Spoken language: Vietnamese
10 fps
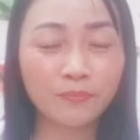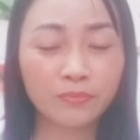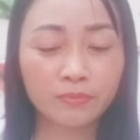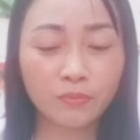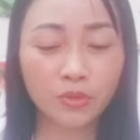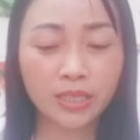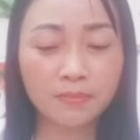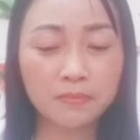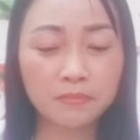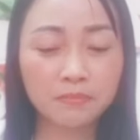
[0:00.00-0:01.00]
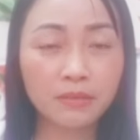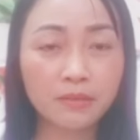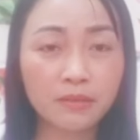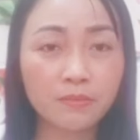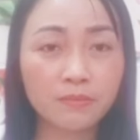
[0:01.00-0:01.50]
một cái
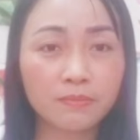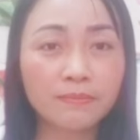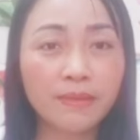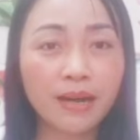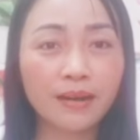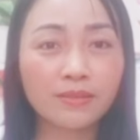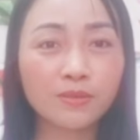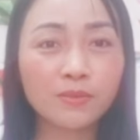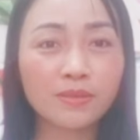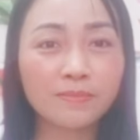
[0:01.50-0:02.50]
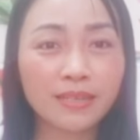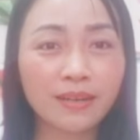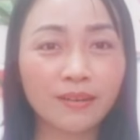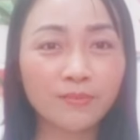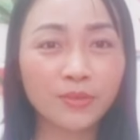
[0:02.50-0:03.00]
bến bến bờ giúp cho
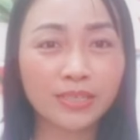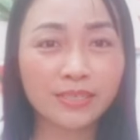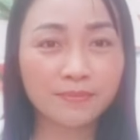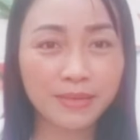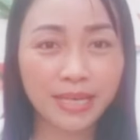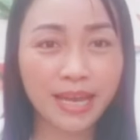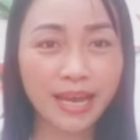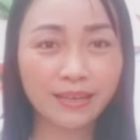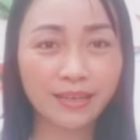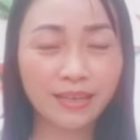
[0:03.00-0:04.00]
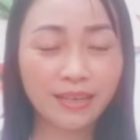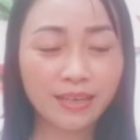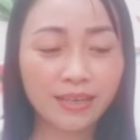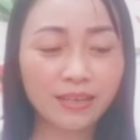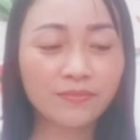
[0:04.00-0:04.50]
mình có một cái sự bình an
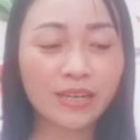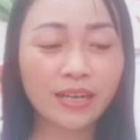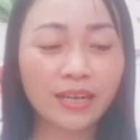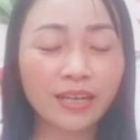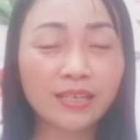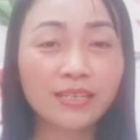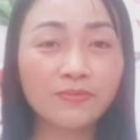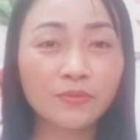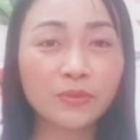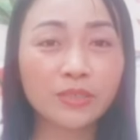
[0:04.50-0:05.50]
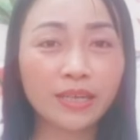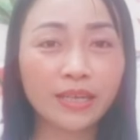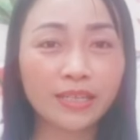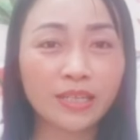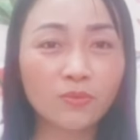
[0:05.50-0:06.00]
uh, và cái người phụ nữ
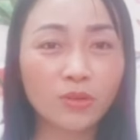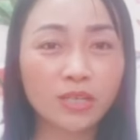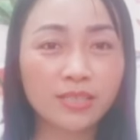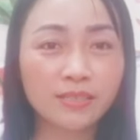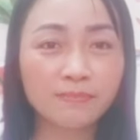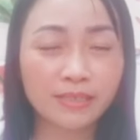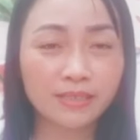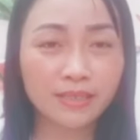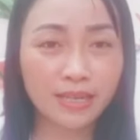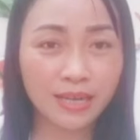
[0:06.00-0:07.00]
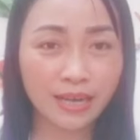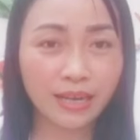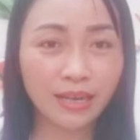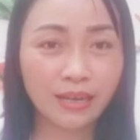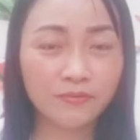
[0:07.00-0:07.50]
này thì có một cái sức mạnh rất
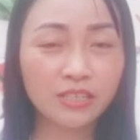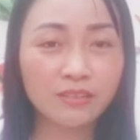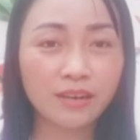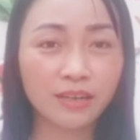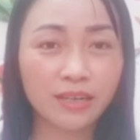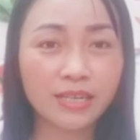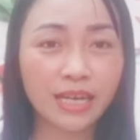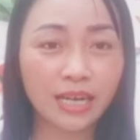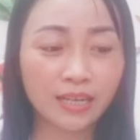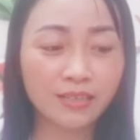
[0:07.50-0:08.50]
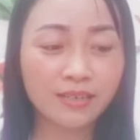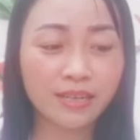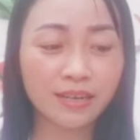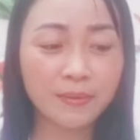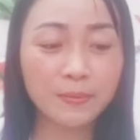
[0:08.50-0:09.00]
là phi thường nên là cái người
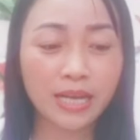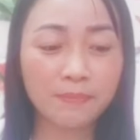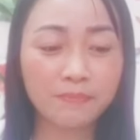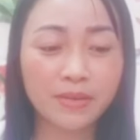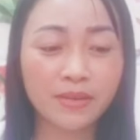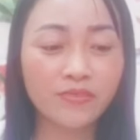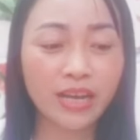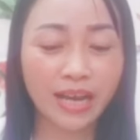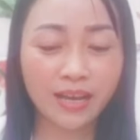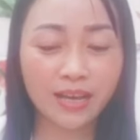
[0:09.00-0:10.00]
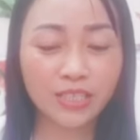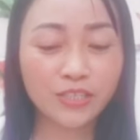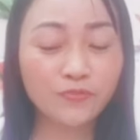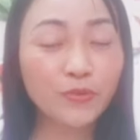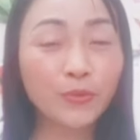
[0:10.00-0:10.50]
đàn ông cảm mến và
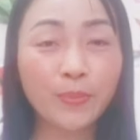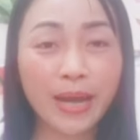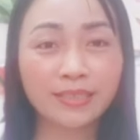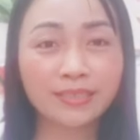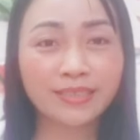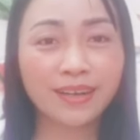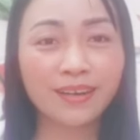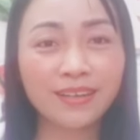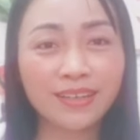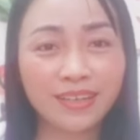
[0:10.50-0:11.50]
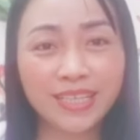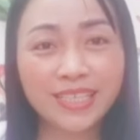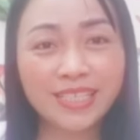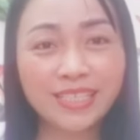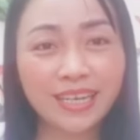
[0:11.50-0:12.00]
chinh phục bạn đó đấy chính là